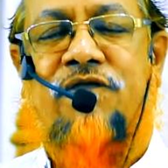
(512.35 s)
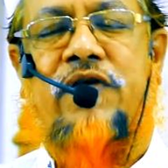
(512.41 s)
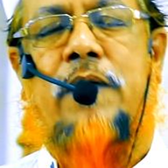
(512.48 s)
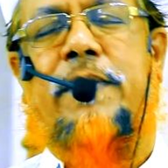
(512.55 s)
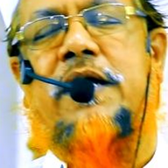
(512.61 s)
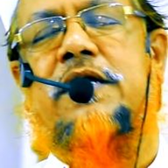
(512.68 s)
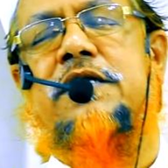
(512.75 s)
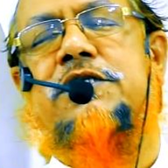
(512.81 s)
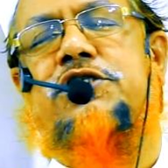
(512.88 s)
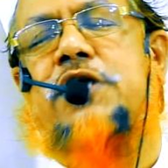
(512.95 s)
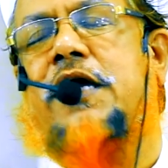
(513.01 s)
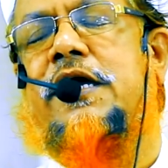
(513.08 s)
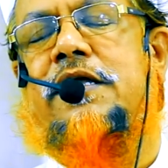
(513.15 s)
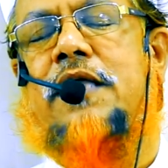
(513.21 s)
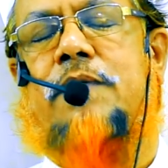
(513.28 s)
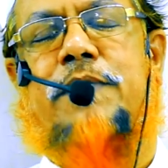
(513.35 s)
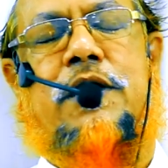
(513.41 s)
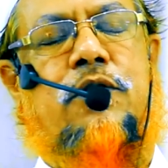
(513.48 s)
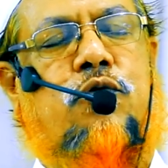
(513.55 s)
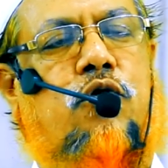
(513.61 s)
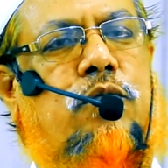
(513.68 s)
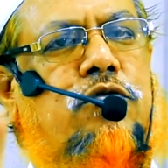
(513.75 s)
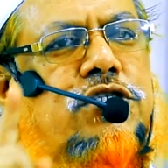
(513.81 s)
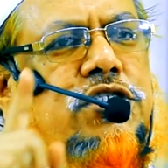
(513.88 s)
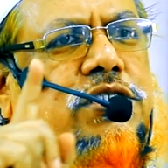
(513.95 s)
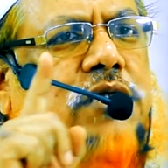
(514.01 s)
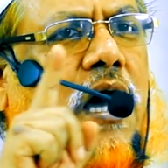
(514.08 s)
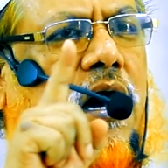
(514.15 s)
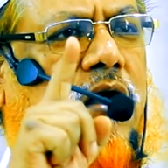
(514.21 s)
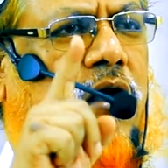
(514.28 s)
ফামান শাহিদ আমিন
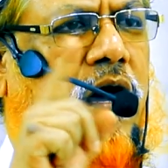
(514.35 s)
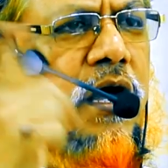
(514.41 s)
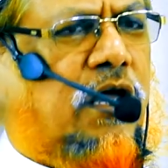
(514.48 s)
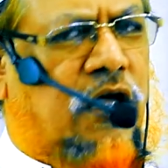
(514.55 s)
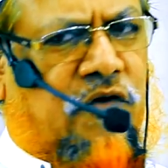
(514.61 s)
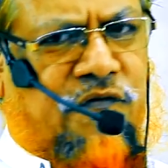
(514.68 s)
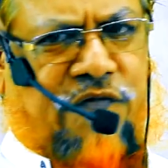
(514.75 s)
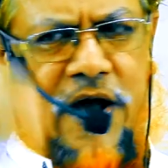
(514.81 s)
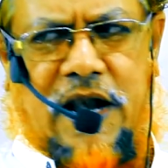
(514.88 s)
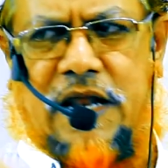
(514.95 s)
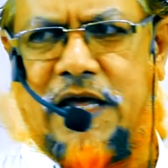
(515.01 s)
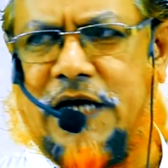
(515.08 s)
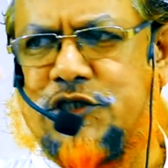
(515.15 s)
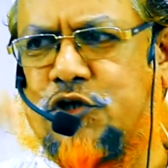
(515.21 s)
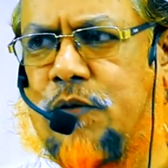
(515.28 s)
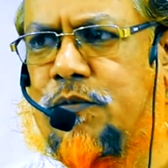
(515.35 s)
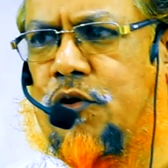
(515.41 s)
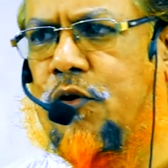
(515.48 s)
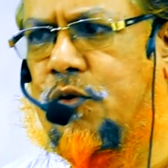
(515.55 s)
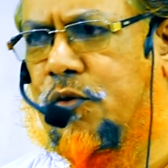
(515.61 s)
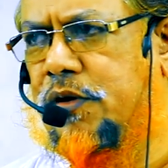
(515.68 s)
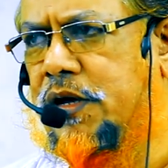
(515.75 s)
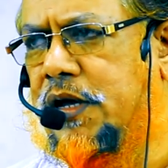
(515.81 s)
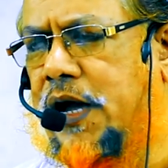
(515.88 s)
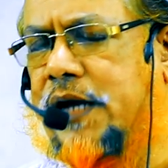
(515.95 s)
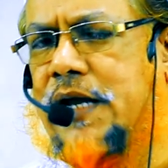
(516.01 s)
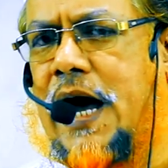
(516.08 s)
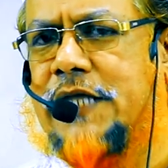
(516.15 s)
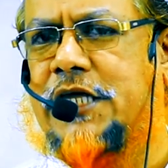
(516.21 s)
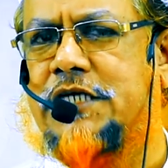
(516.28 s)
কুমুসাহরা ফাল্লিয়া সুমহু
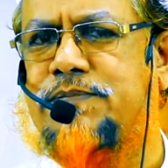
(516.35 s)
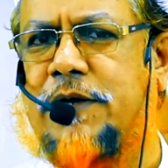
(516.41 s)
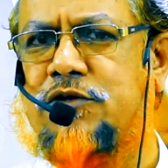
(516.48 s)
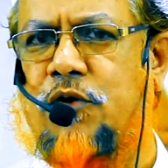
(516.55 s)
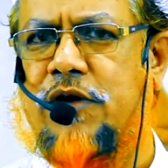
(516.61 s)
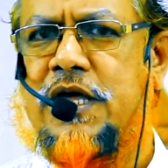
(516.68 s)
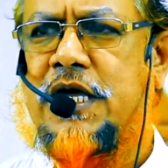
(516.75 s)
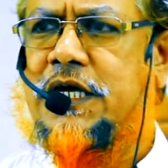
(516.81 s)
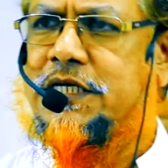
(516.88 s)
এটা আদেশবাদক